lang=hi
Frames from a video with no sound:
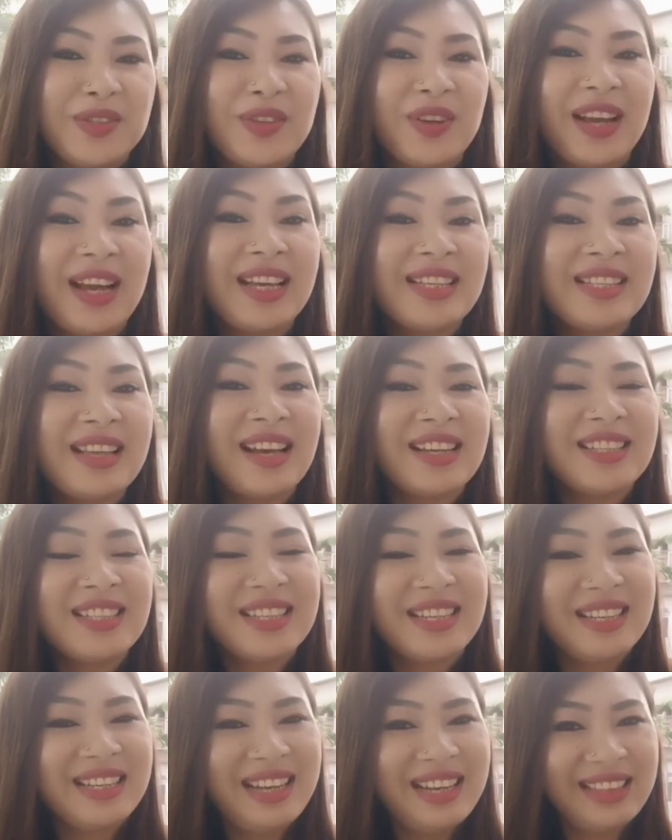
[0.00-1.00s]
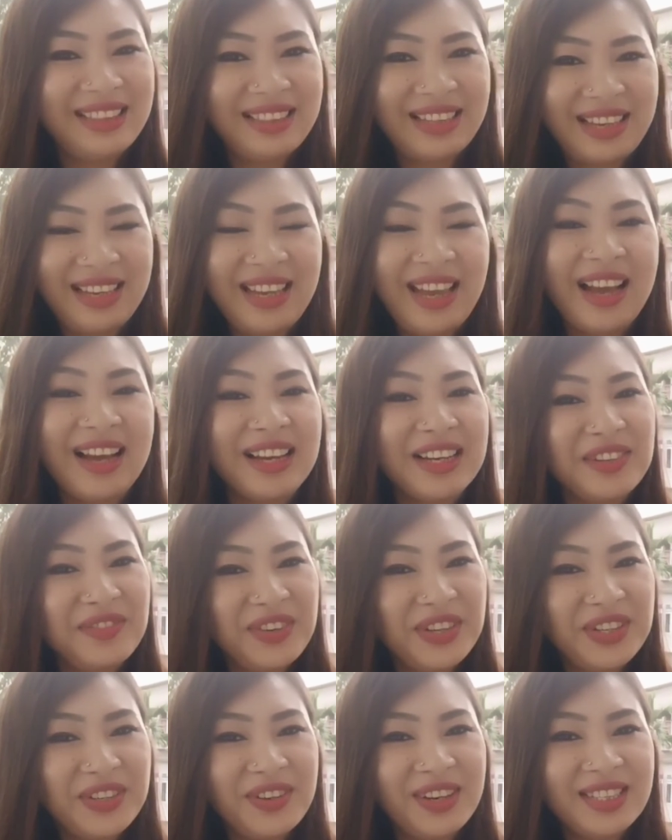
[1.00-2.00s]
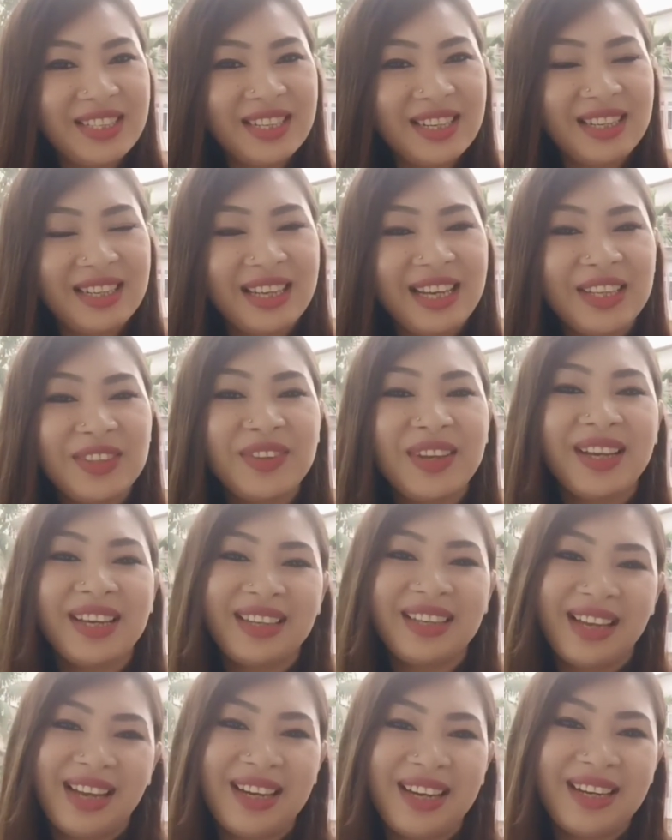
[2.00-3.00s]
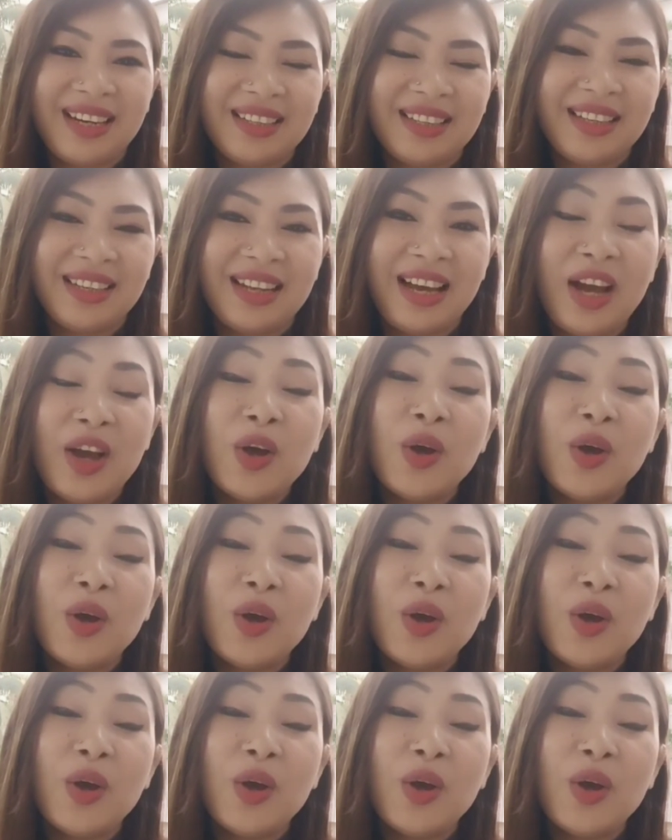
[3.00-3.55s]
गाइस आज के लिए इतना ही अगर वीडियो अच्छा लगे तो एक लाइक कर देना